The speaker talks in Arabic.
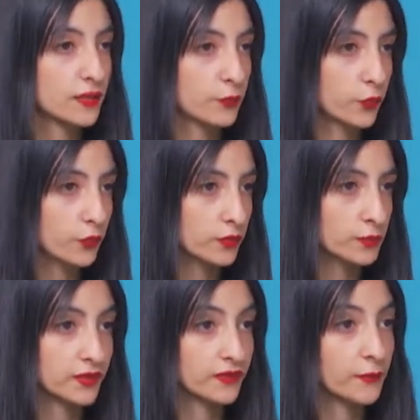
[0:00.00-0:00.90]
اللي
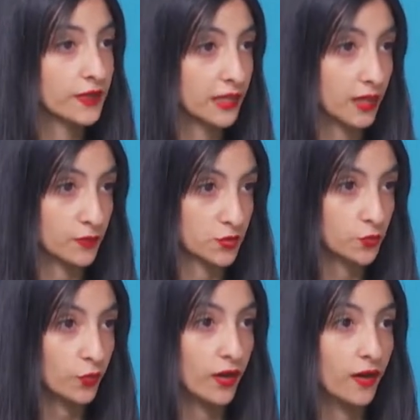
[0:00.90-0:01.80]
بكون منضم لنا
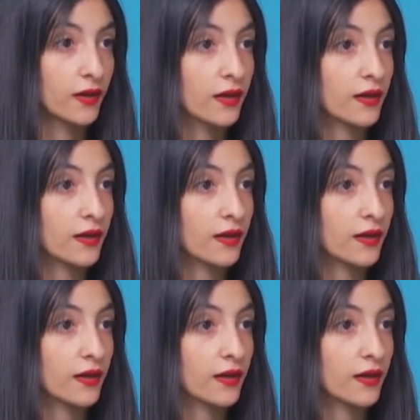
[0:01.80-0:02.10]
للمجموعه